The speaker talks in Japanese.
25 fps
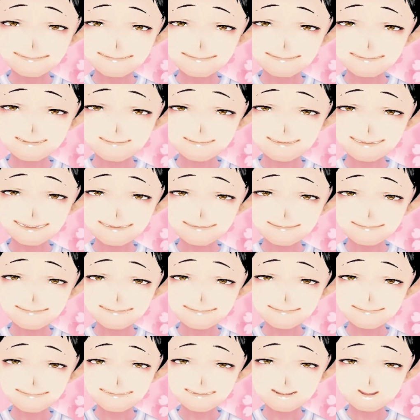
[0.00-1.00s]
西村
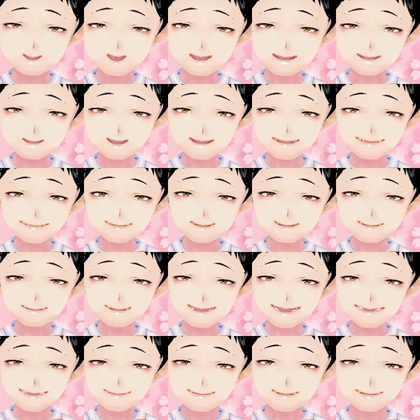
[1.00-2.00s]
騎手騎乗の
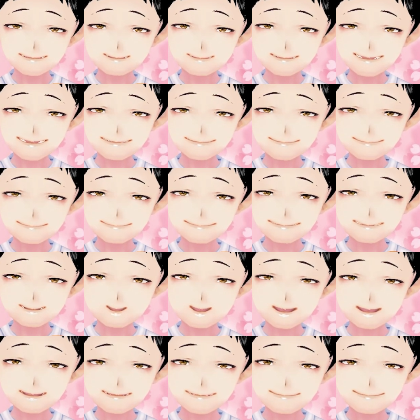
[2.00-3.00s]
6枠6番
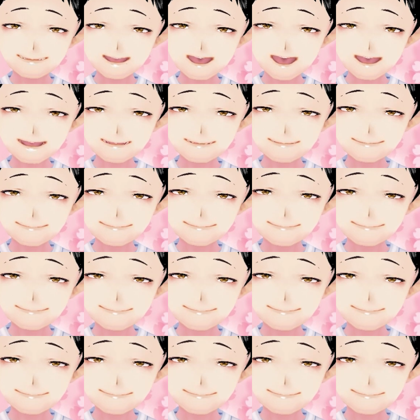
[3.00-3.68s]
ベローテオロ。